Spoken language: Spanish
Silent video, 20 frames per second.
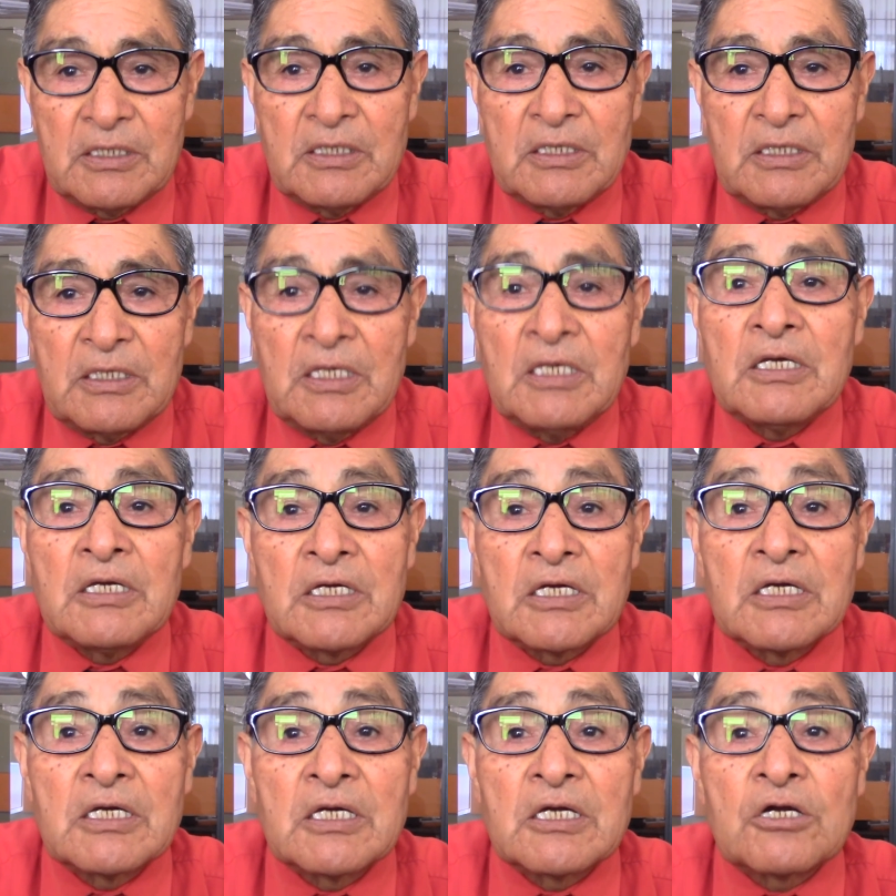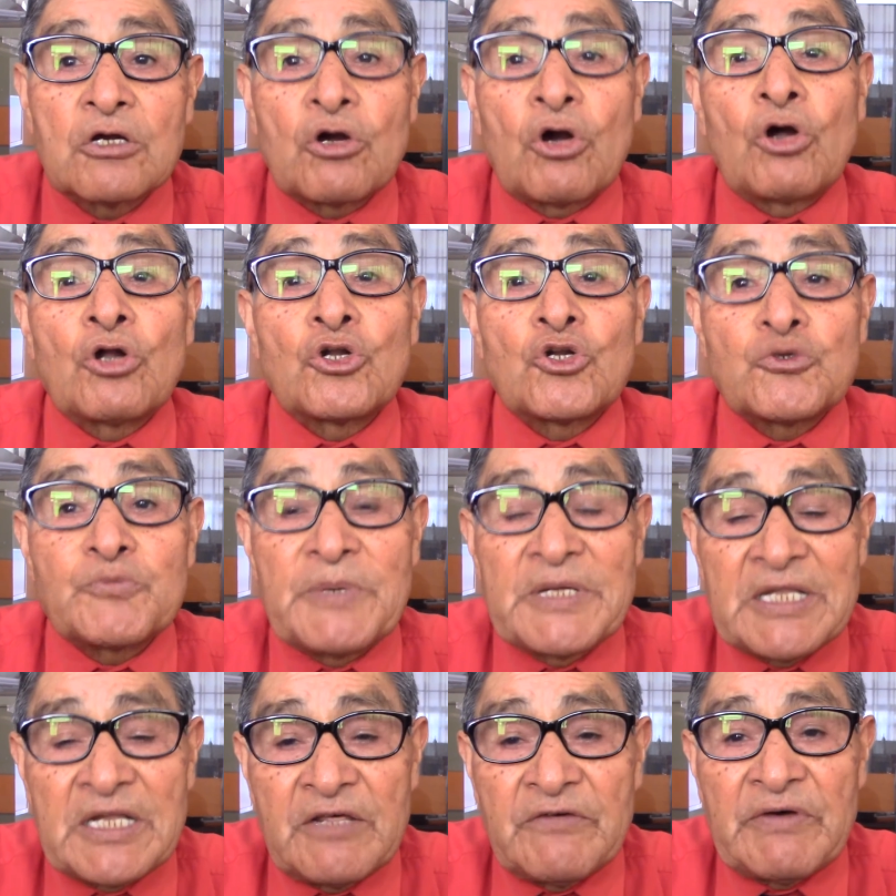y con los
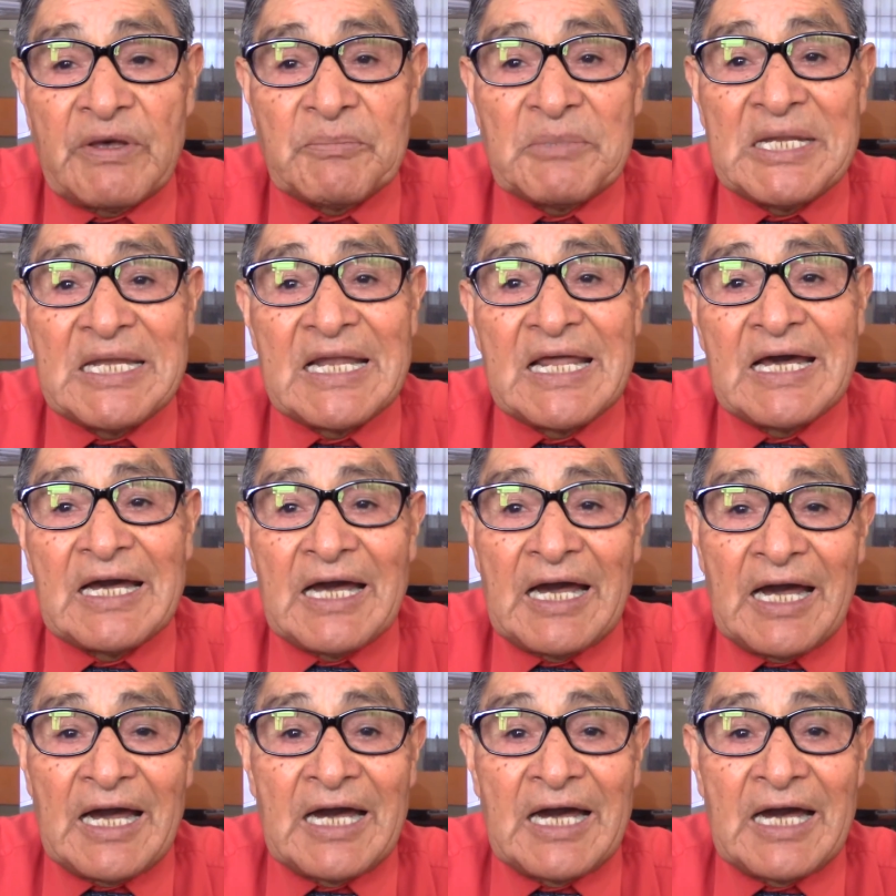padres de familia